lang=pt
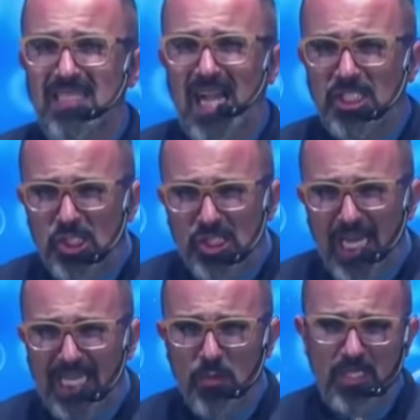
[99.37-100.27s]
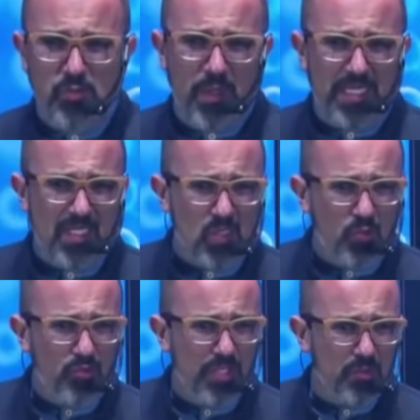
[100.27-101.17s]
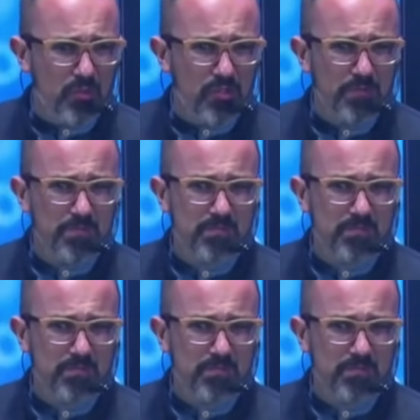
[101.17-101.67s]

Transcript: a gente quer ter uma experiência com Deus.